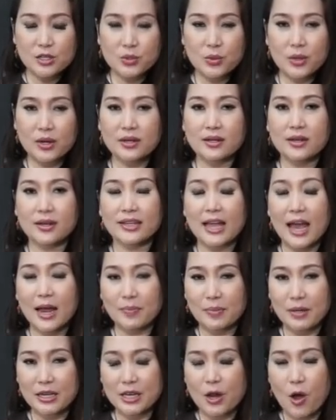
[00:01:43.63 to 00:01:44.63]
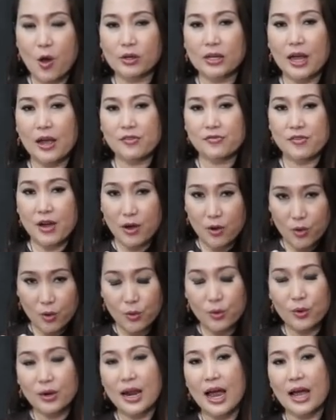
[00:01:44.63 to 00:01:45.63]
ช่วยเหลือญาติพี่น้องทางฝั่งขอ
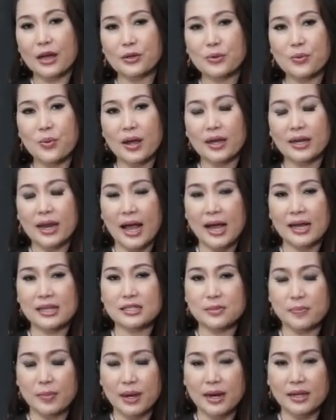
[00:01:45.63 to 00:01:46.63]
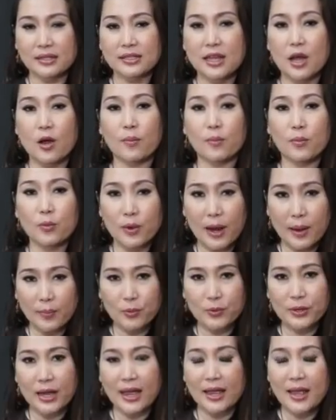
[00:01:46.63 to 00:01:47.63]
งคนรักด้วยนะคะจะเป็นลักษณะของผู้หลัก
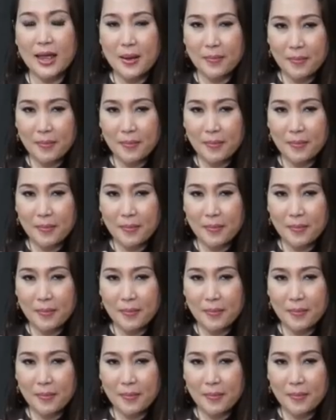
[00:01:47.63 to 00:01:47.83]
ผู้ใหญ่